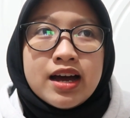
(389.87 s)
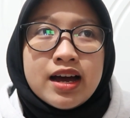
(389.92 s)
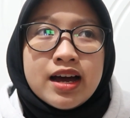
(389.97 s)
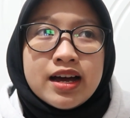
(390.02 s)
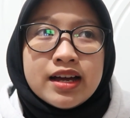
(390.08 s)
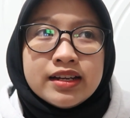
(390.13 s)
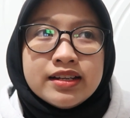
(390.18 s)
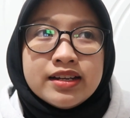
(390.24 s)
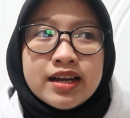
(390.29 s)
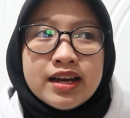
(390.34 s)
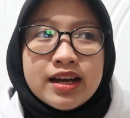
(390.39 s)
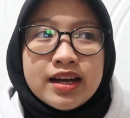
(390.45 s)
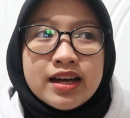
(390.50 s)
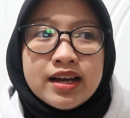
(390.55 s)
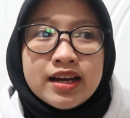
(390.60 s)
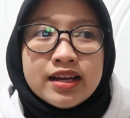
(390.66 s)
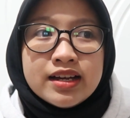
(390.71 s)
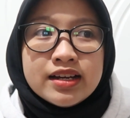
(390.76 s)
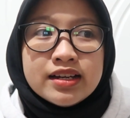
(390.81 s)

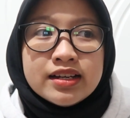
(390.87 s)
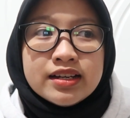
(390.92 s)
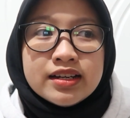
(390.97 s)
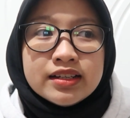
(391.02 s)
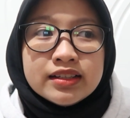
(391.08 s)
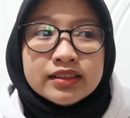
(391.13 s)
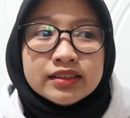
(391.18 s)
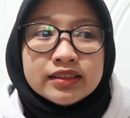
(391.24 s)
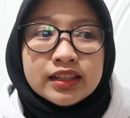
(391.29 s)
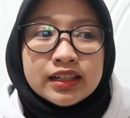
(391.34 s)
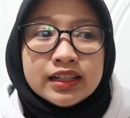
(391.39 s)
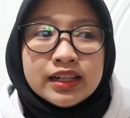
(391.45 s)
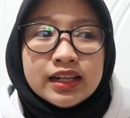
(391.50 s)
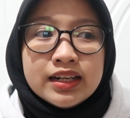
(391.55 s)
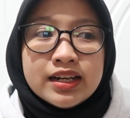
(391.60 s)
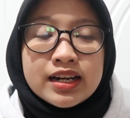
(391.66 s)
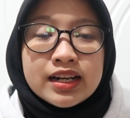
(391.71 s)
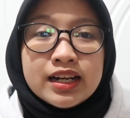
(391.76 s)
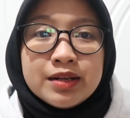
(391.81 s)
ada
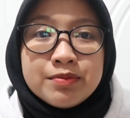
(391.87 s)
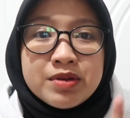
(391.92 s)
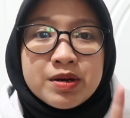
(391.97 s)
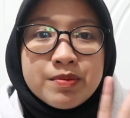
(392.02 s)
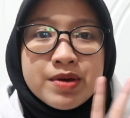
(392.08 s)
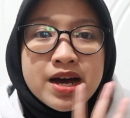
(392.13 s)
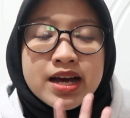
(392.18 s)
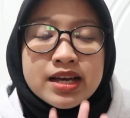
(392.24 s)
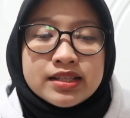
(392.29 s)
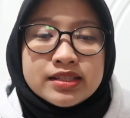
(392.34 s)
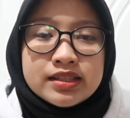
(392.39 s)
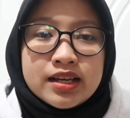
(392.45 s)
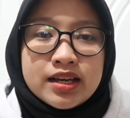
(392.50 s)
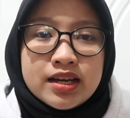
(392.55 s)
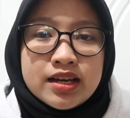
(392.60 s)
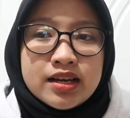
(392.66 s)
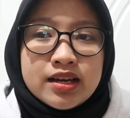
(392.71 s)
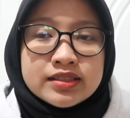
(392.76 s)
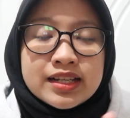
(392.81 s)
terdiri dari lima
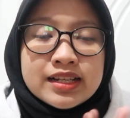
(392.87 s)
bahasa.